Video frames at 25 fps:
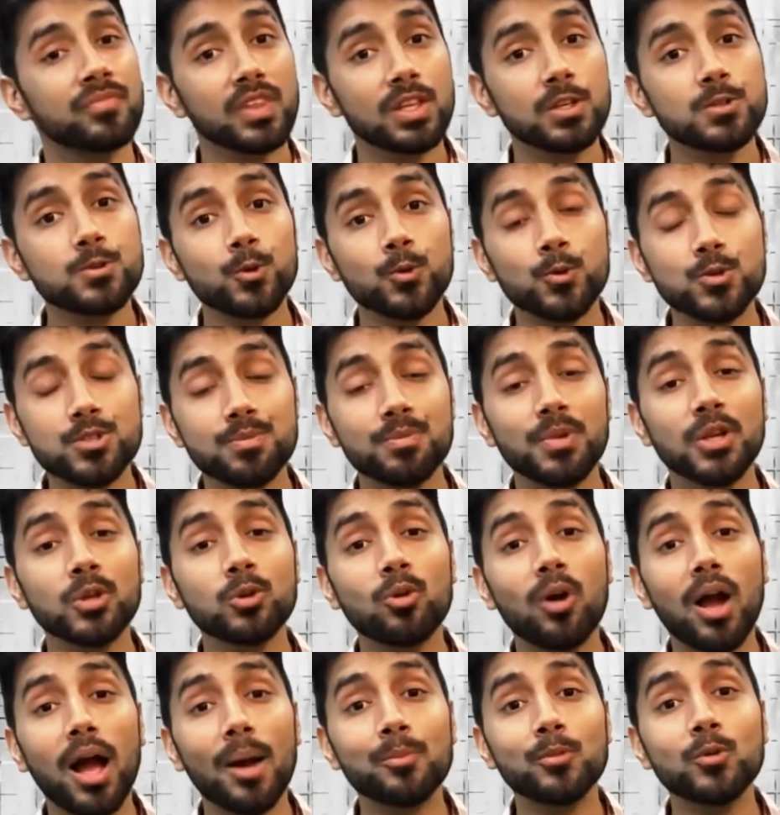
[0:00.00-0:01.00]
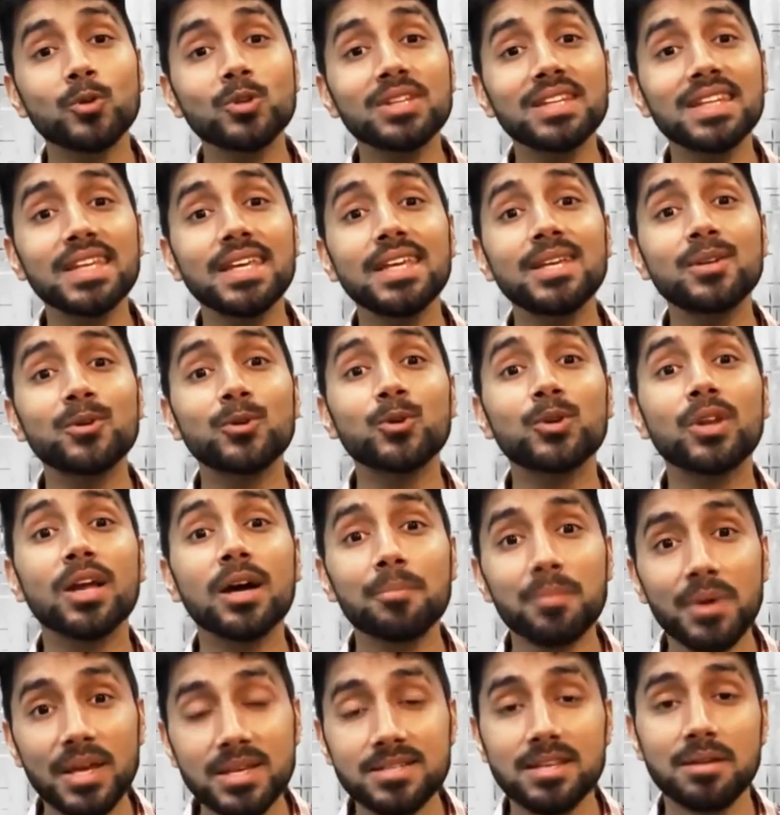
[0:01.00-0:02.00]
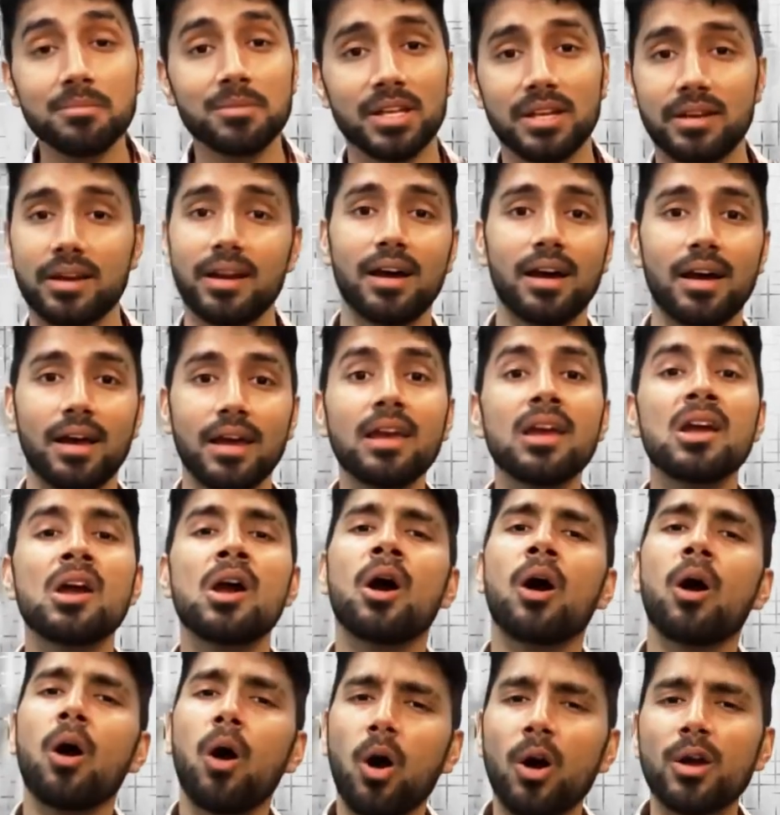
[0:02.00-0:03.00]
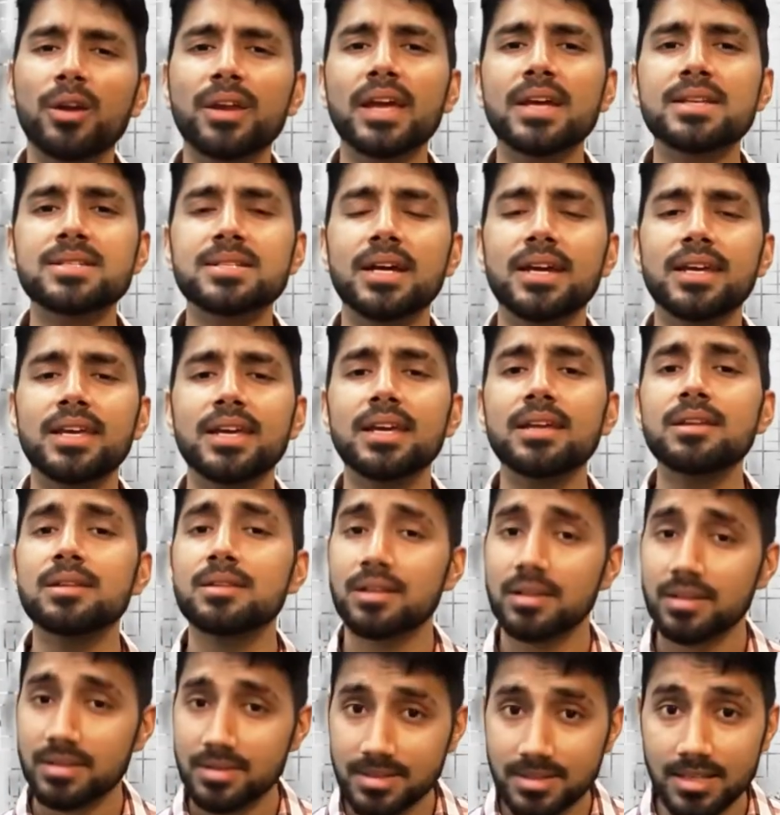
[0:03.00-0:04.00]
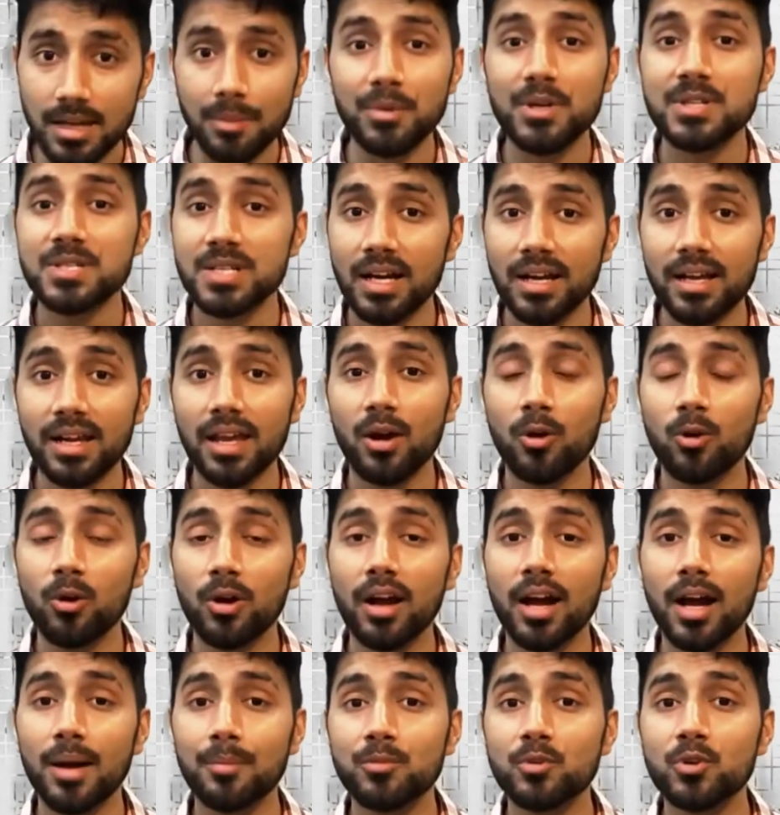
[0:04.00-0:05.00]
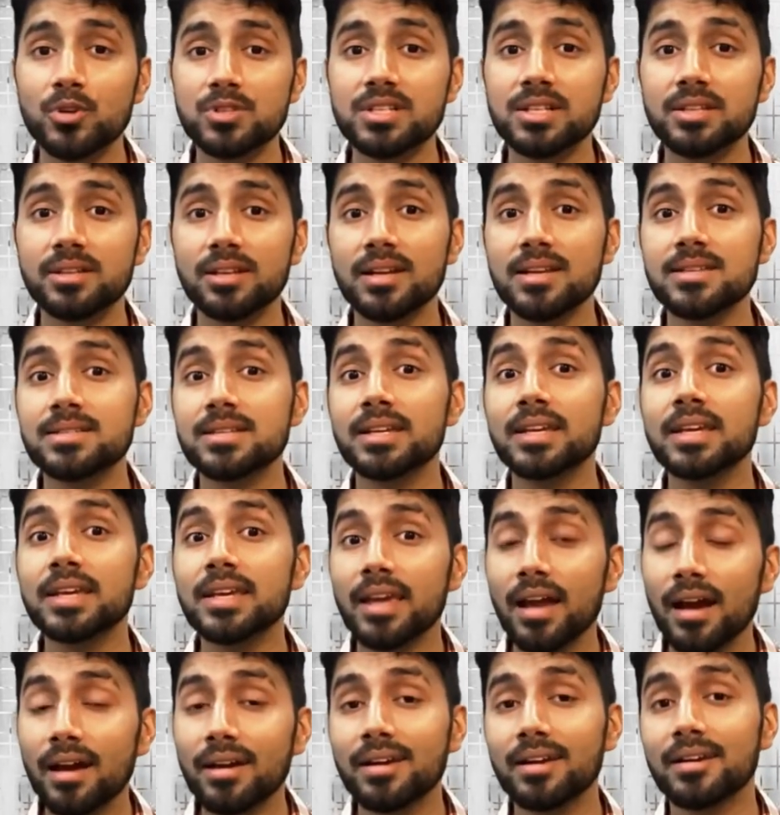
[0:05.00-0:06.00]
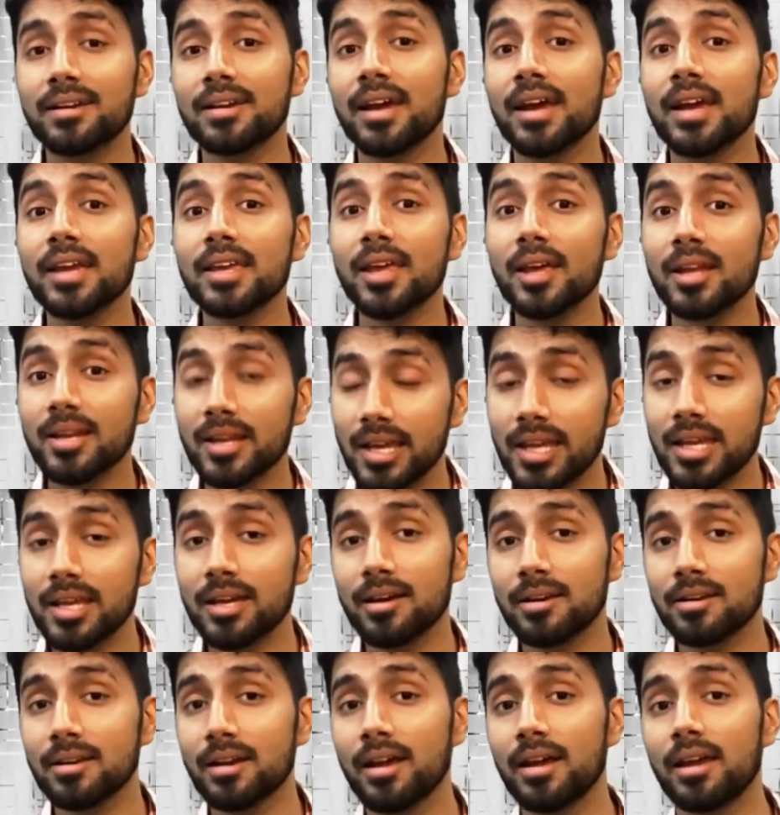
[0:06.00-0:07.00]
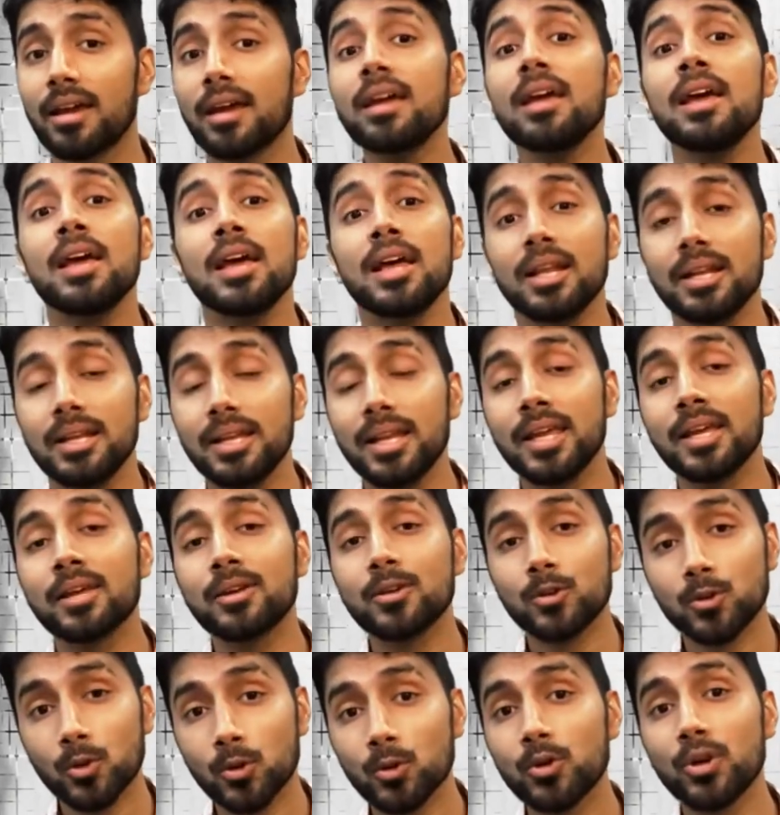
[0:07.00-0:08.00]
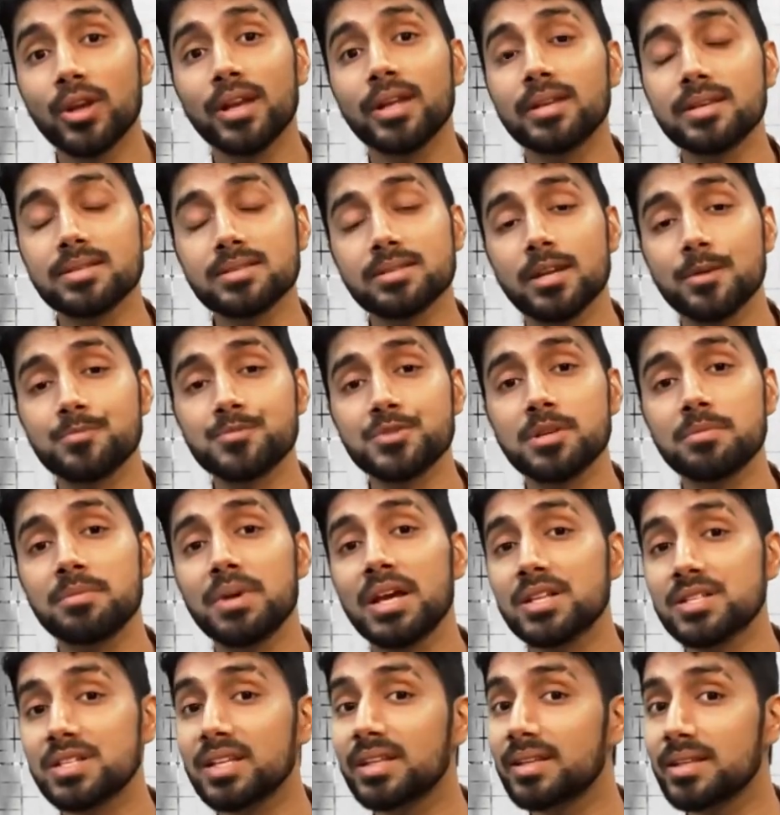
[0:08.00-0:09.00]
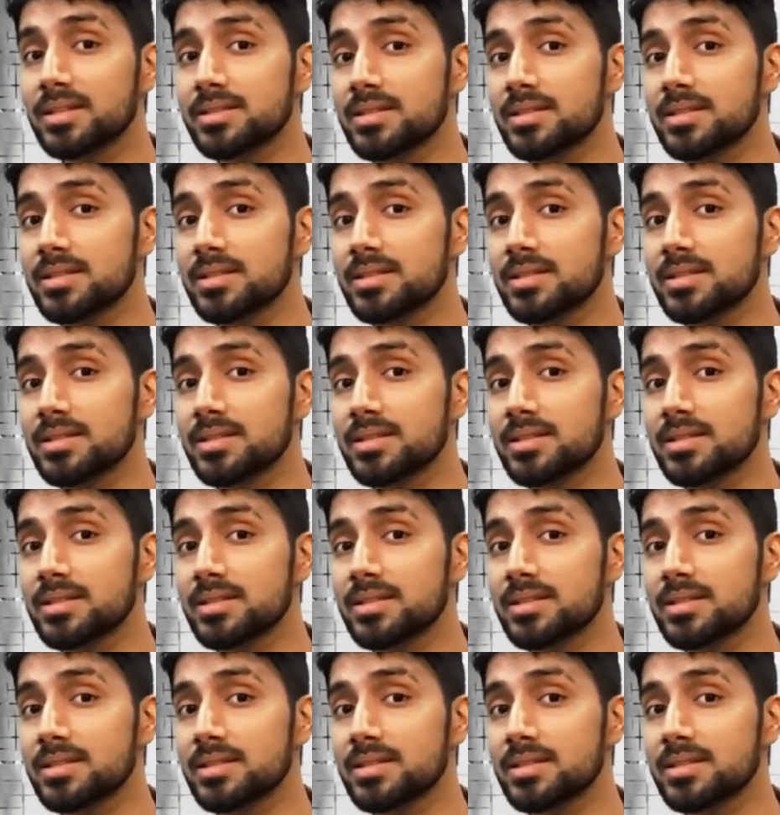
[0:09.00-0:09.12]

सो उसमें तो आपको तीन गुना पैसा मिल रहा है और क्या चाहिए समझ आ गया होगा आपको अच्छी तरह से कि क्या करना है क्या नहीं करना है लिंक दोनों ही डिस्क्रिप्शन में है जल्दी से